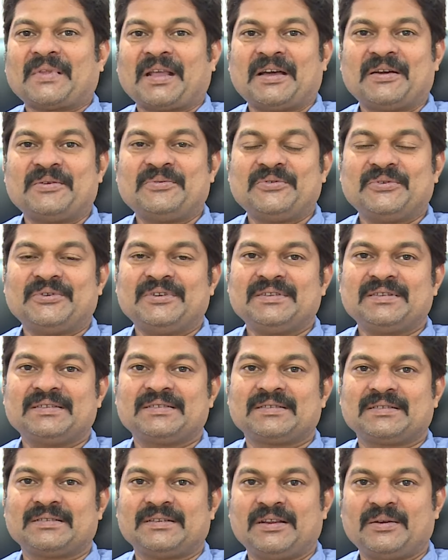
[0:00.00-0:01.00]
హై వ్యూవర్స్
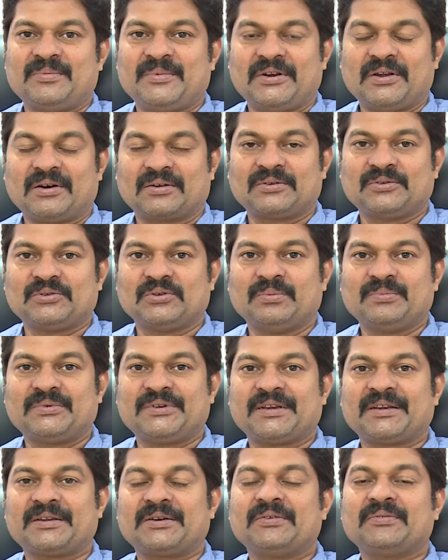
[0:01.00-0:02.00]
నేను మీ డాక్టర్
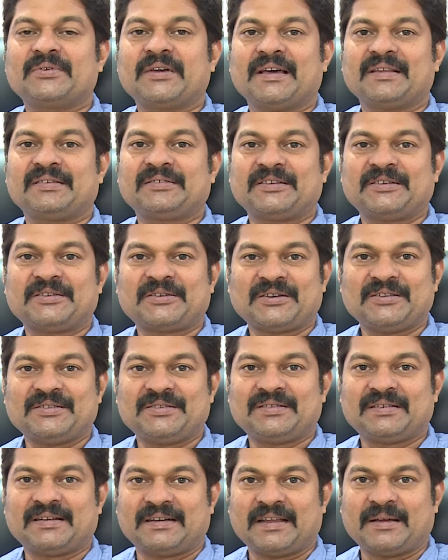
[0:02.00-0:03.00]
సోమశేఖరరావు
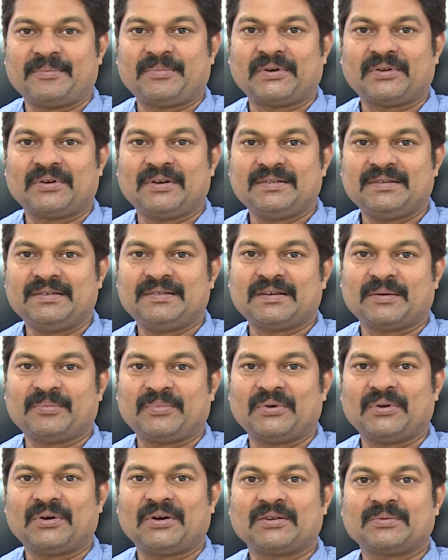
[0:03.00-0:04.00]
గ్యాస్ట్రెంట్రాలజిస్ట్ అండ్ హెపటాలజిస్ట్
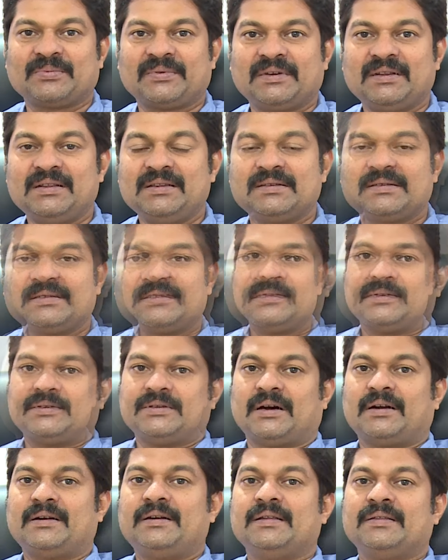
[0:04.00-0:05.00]
అపోలో హాస్పిటల్స్
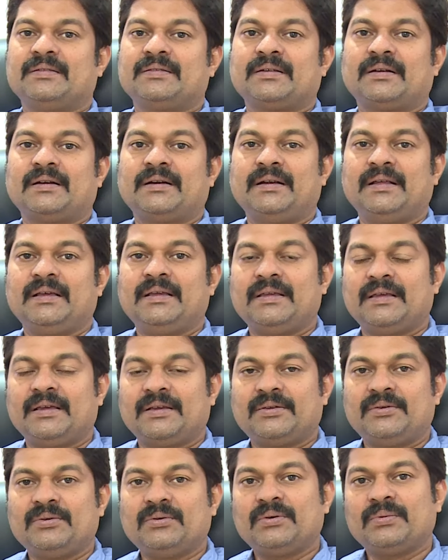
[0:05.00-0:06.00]
జాండీస్ అంటే
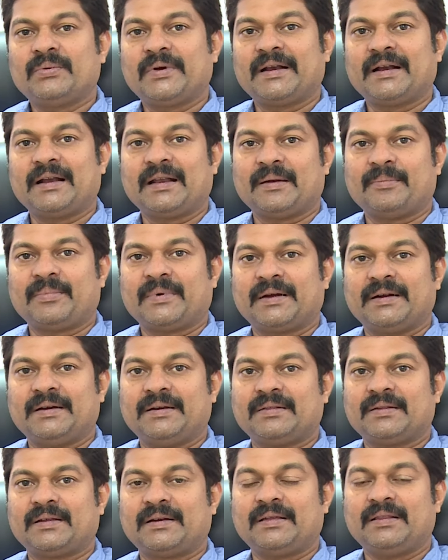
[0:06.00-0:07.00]
ఎక్యూట్ వైరల్
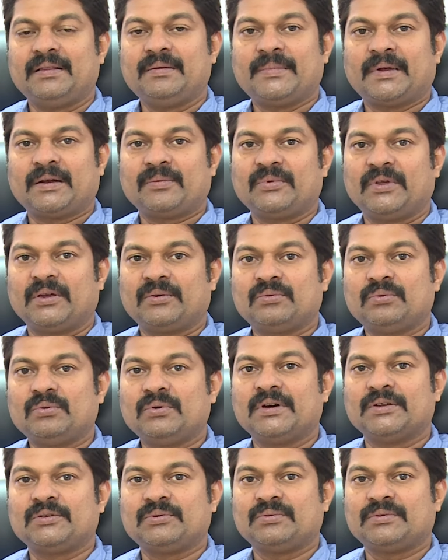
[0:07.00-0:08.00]
హెపటైటిస్ అనేది మనం
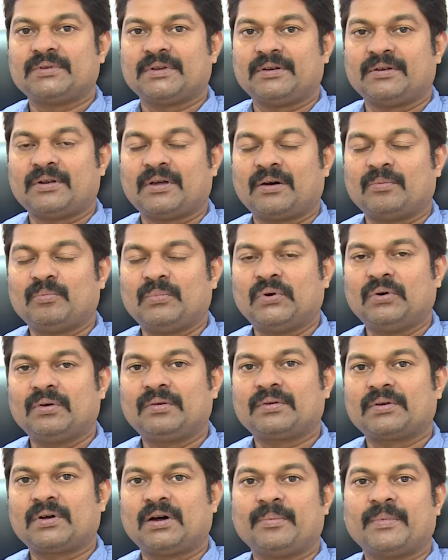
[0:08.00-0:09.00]
ఎక్కువగా చూసే నా
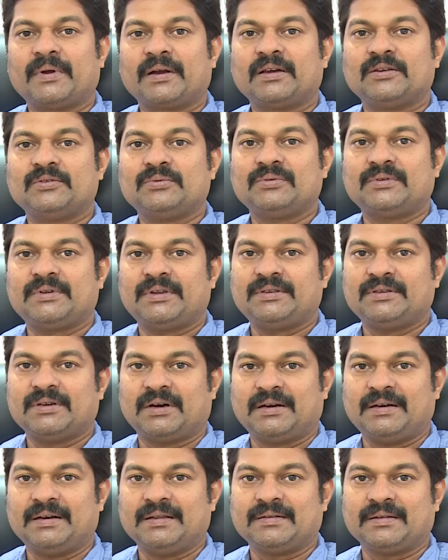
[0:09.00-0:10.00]
మోస్ట్ కామన్గా చూసే
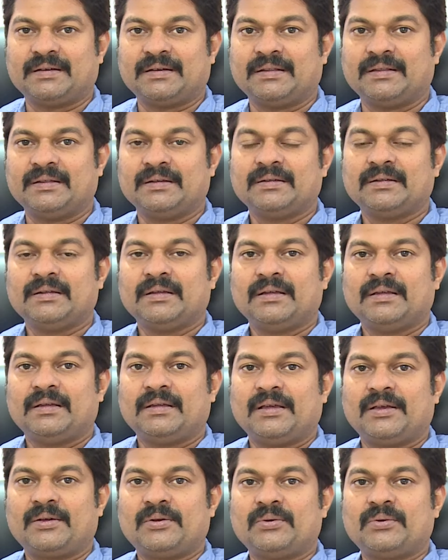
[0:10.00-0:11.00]
జాండీస్ అనేది
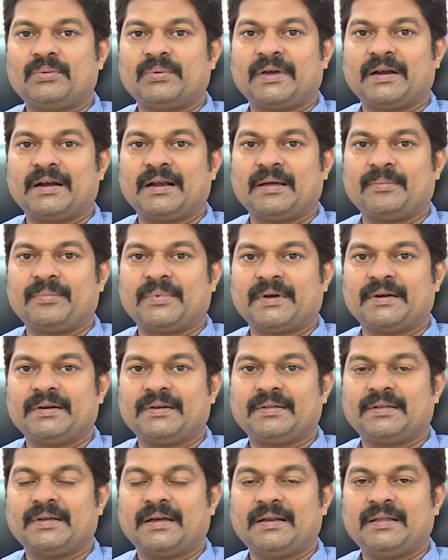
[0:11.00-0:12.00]
ఎక్యూట్ వైరల్
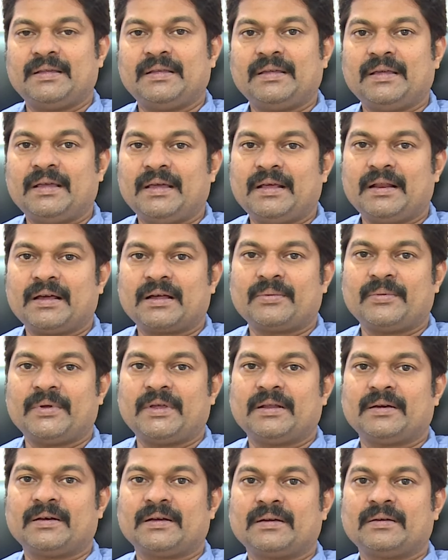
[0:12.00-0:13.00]
హెపటైటిస్ కానీ ఏ రకమైన